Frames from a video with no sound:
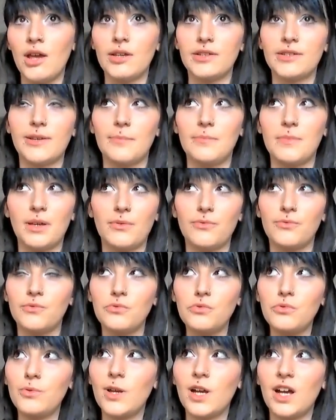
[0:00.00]
ça m'est
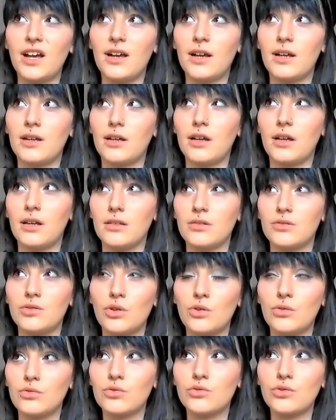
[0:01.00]
revenu à
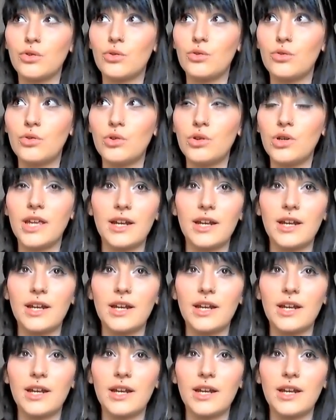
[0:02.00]
30 euros